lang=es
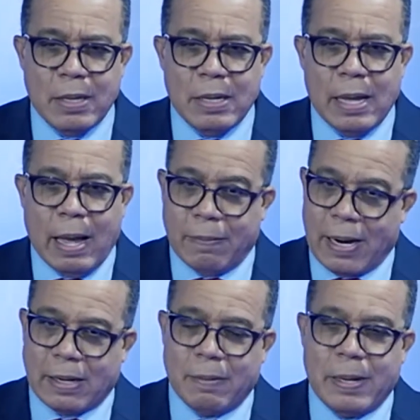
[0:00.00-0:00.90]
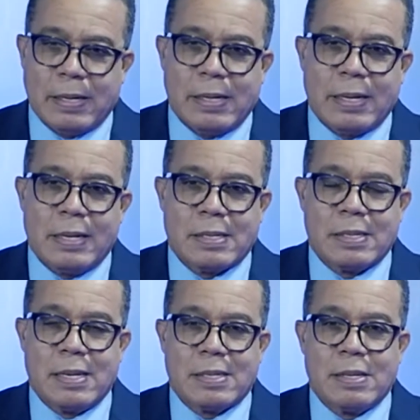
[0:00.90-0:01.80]
Habrá que ver quién es
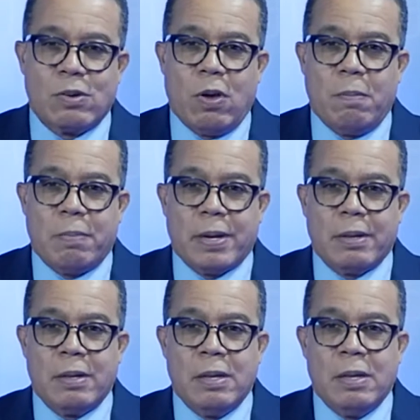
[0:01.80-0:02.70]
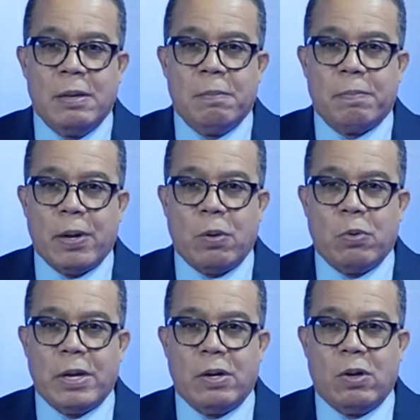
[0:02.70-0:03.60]
ese nombre. Pero
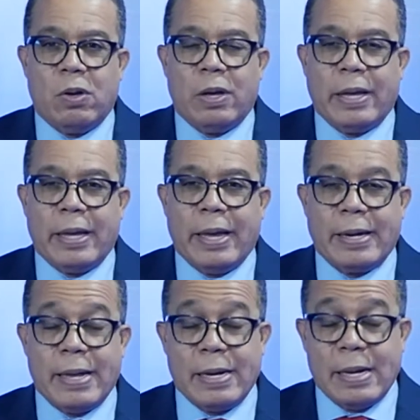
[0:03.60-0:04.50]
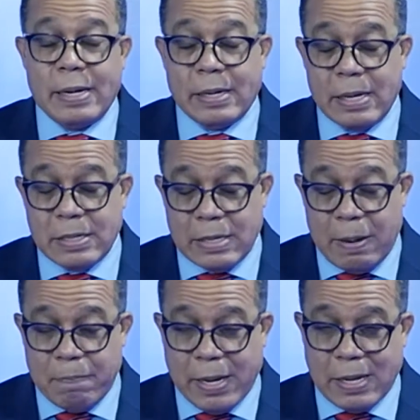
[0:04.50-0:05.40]
bueno, eh, Ariel Henry
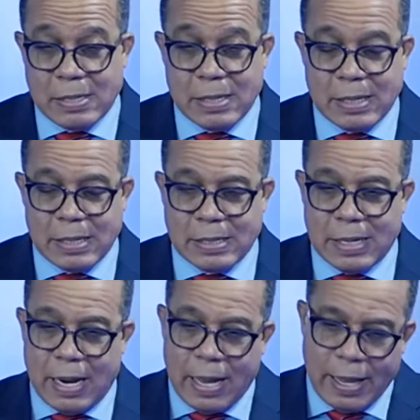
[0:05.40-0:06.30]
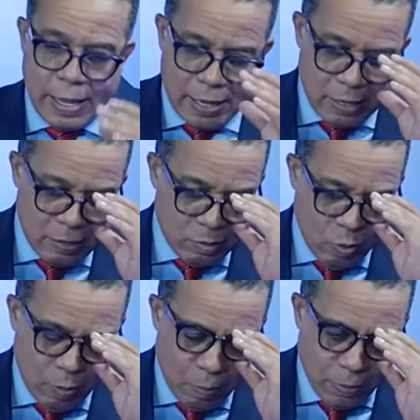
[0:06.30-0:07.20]
ya parece que será el
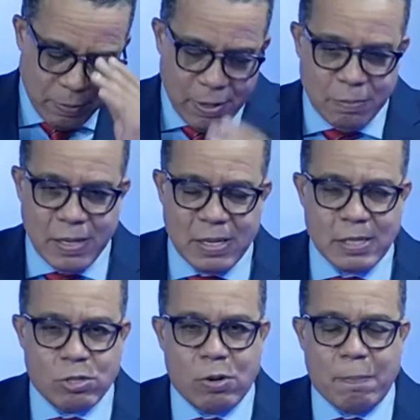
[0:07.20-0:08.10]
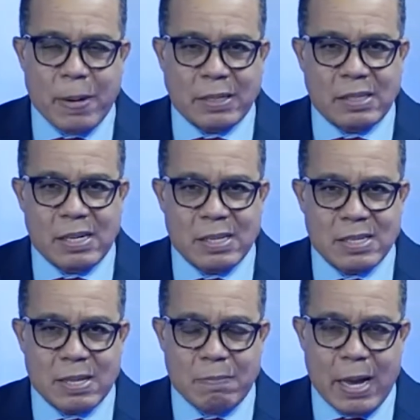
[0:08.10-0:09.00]
nuevo primer ministro a partir de
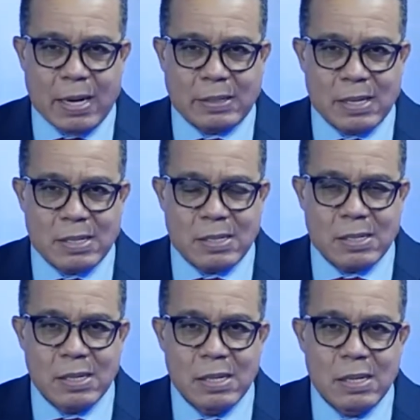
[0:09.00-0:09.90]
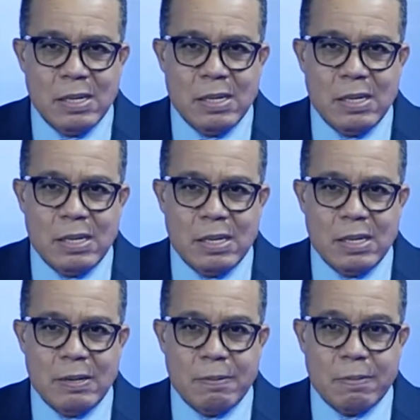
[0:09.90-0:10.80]
este martes
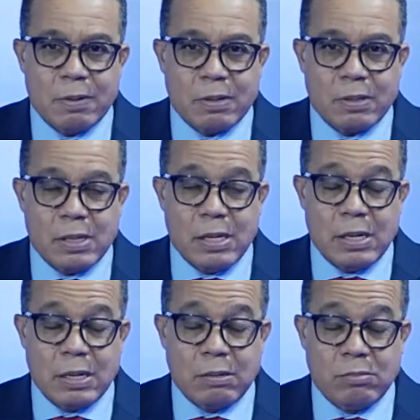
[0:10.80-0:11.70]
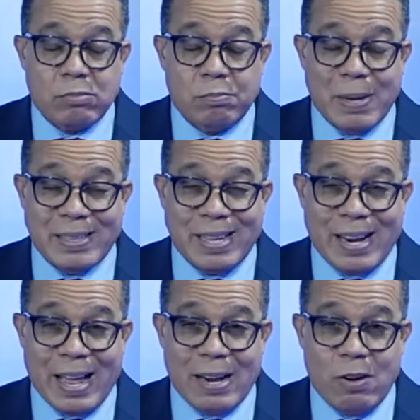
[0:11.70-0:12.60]
y quien un
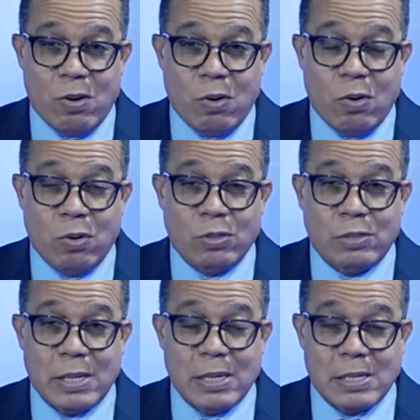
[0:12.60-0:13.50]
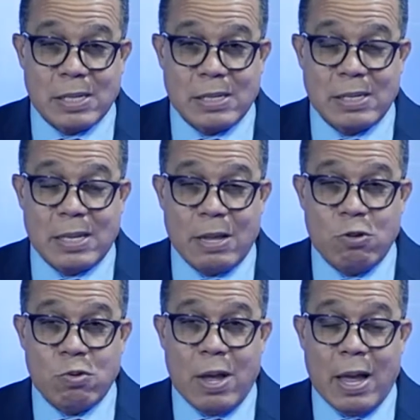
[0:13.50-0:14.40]
veterano de
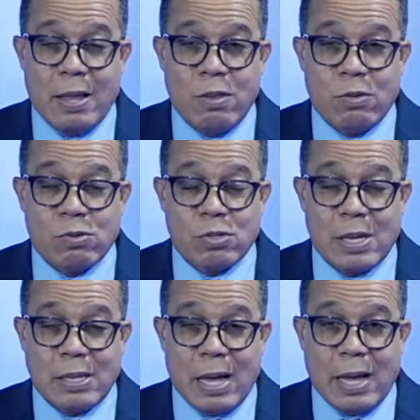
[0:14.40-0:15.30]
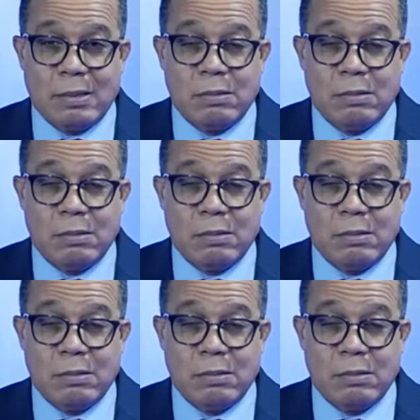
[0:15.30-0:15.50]
71 años de edad